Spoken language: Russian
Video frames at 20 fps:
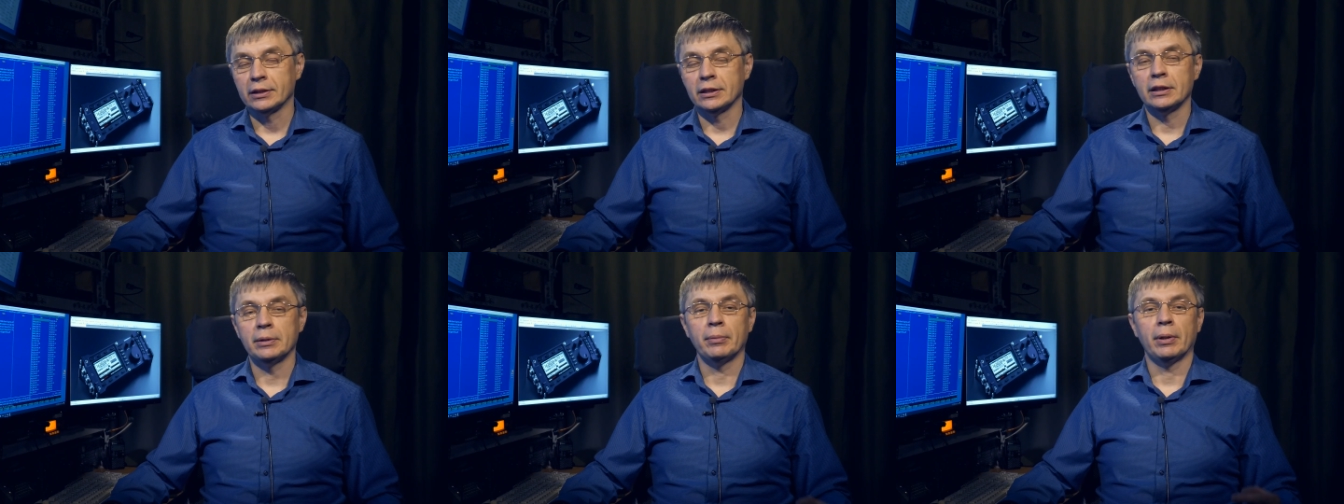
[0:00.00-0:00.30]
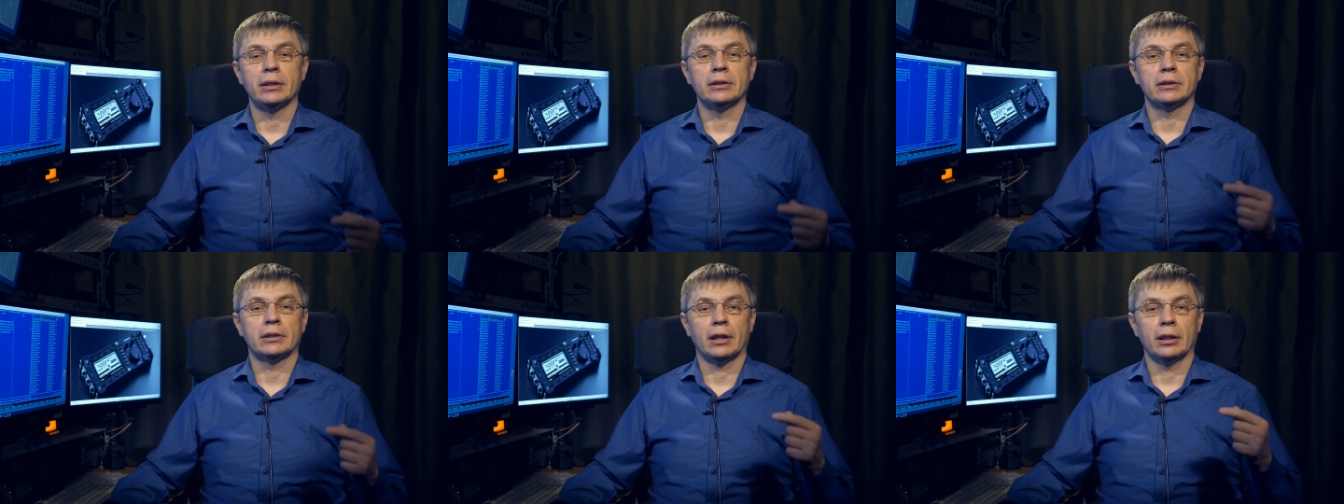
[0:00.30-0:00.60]

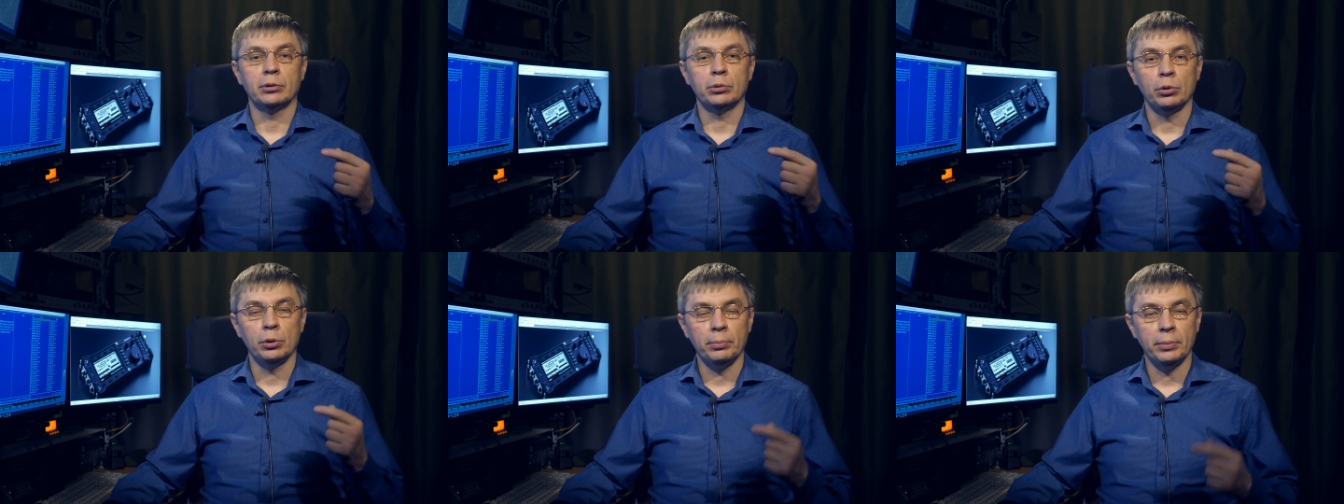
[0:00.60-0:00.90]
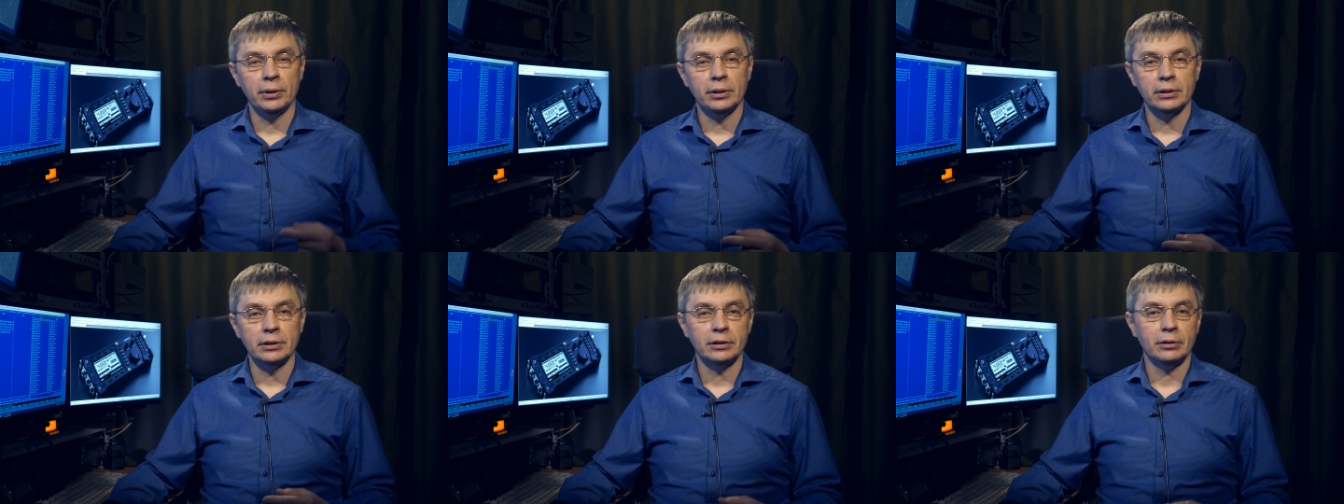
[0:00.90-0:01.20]
занимайтесь
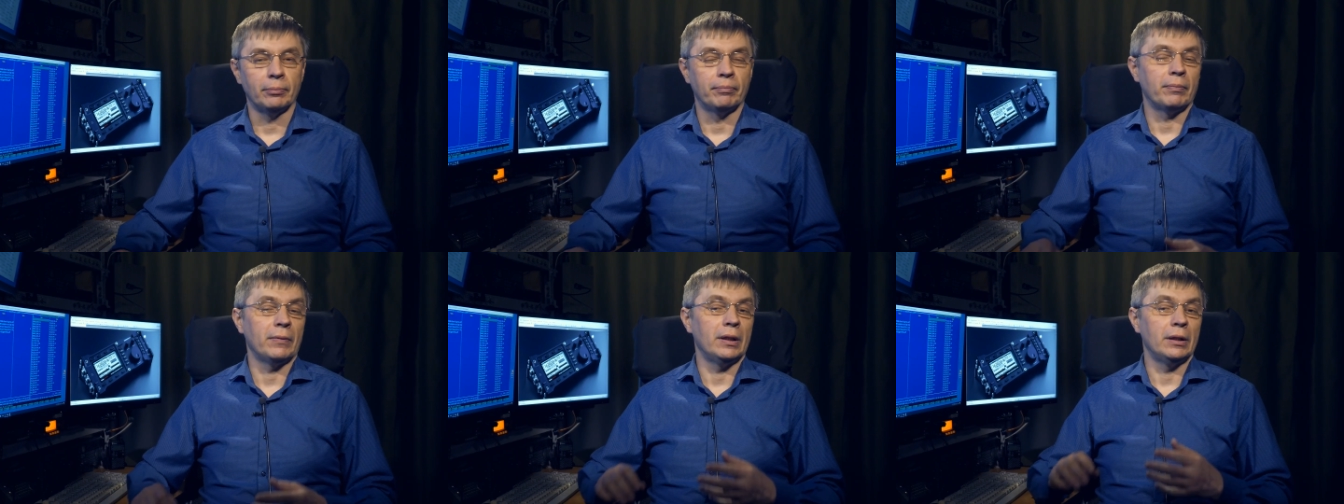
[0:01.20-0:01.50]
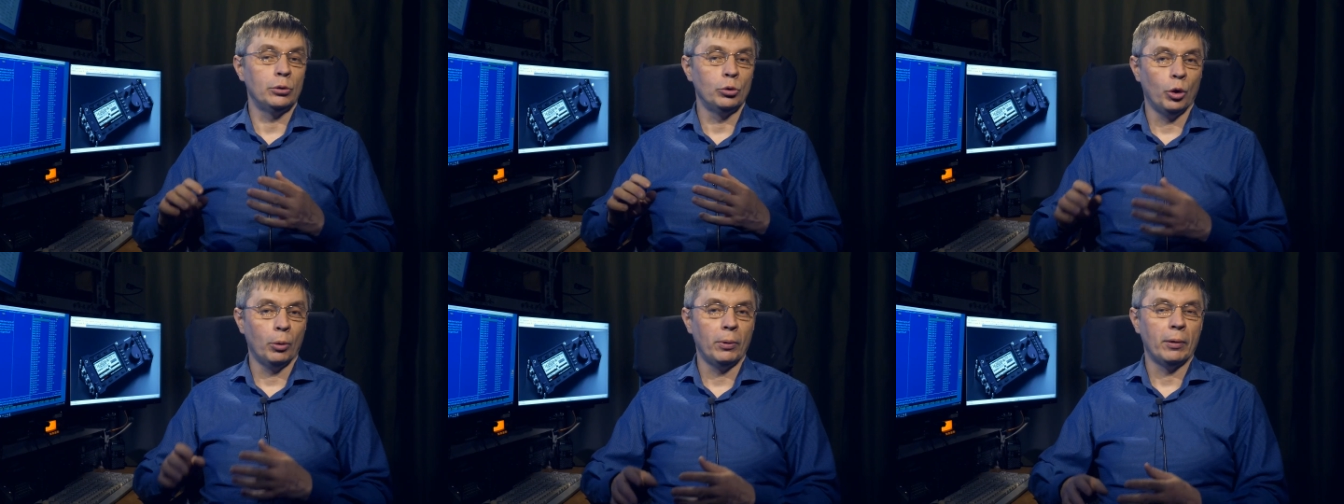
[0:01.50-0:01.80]
радиолюбительством
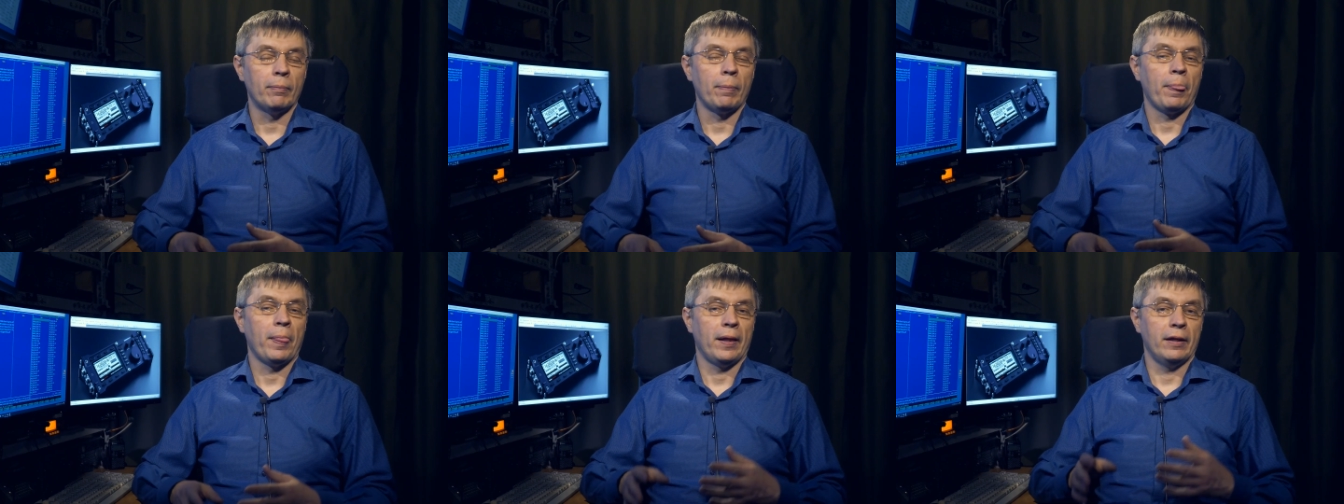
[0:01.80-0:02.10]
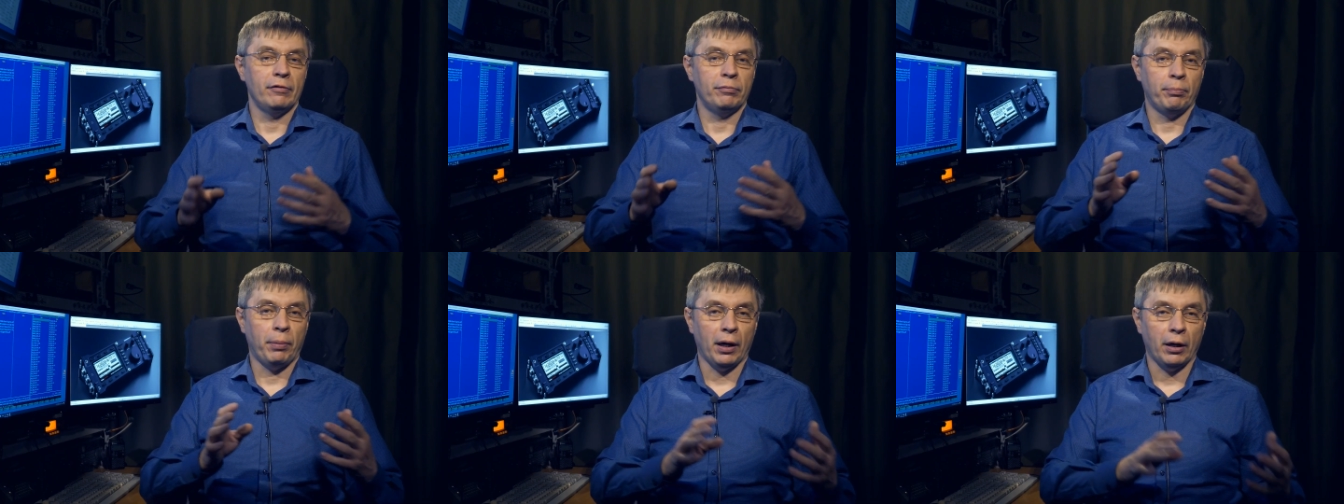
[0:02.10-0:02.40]
и дома,
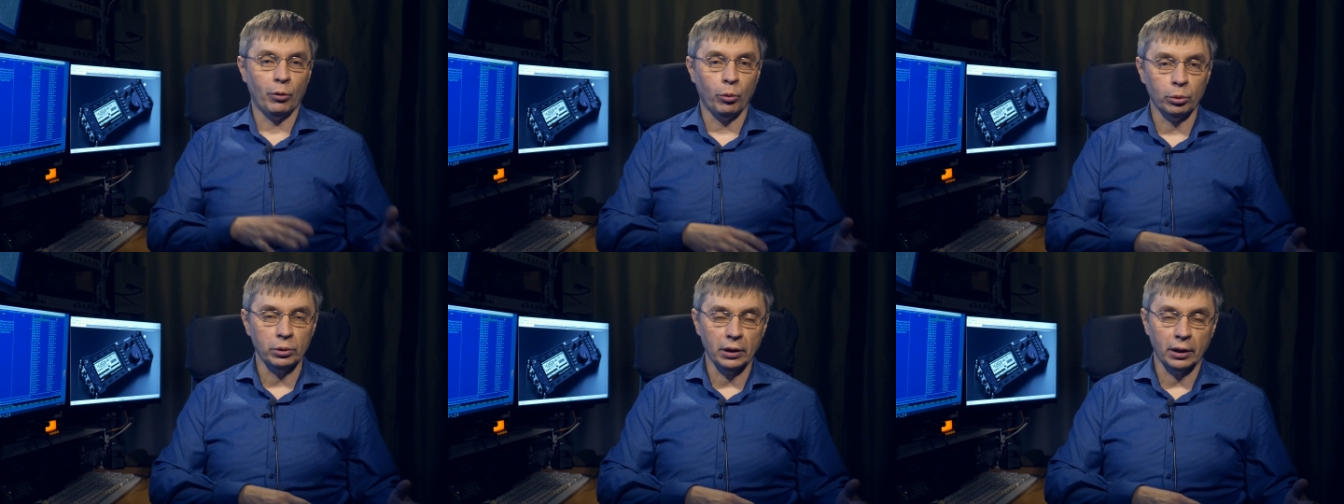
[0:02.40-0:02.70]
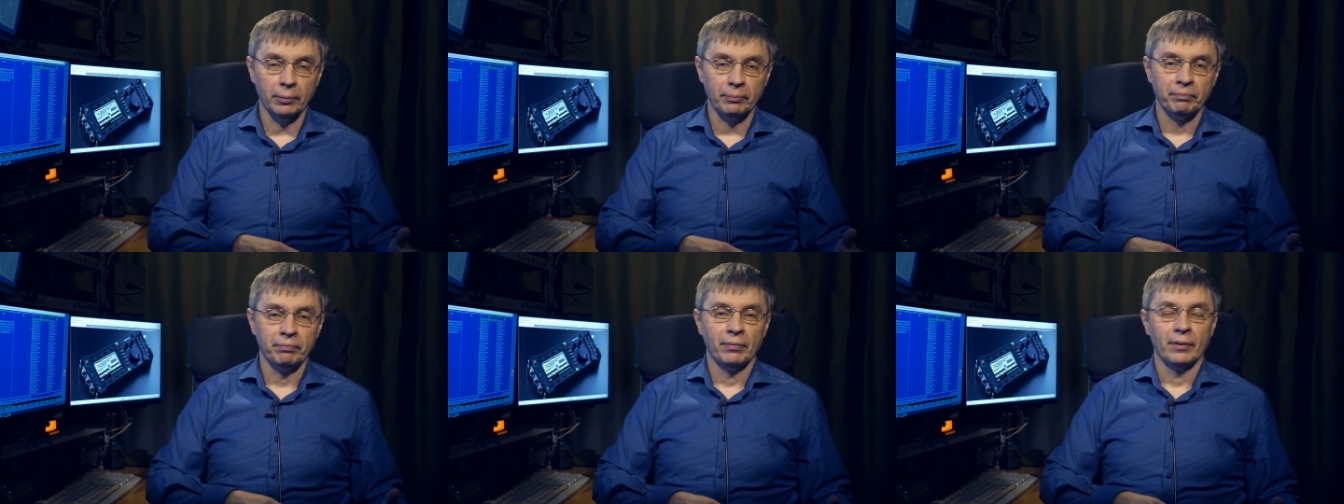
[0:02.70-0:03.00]
и в
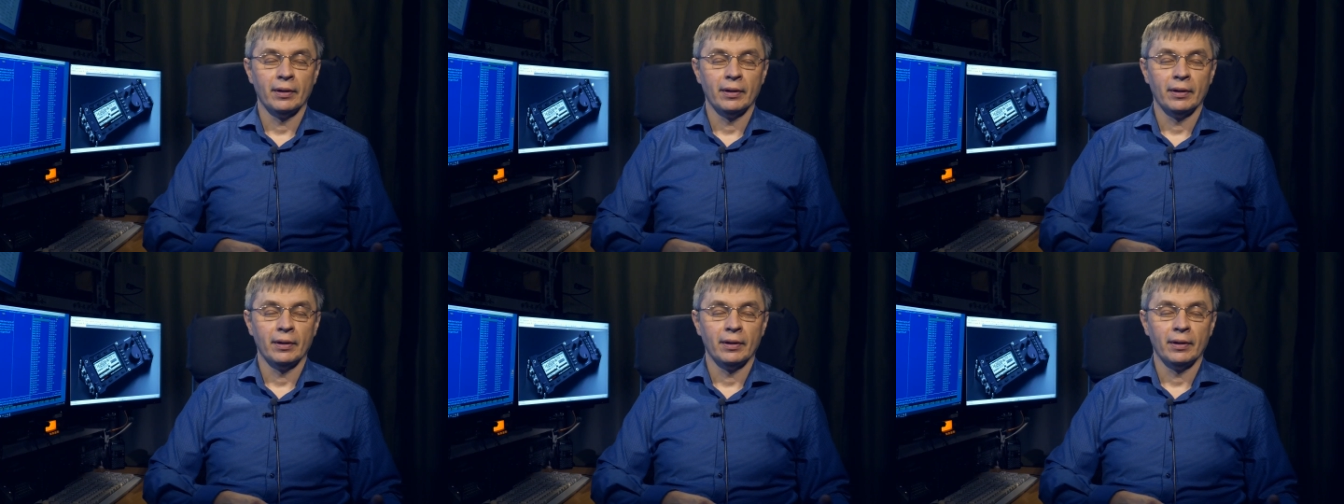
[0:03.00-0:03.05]
походах,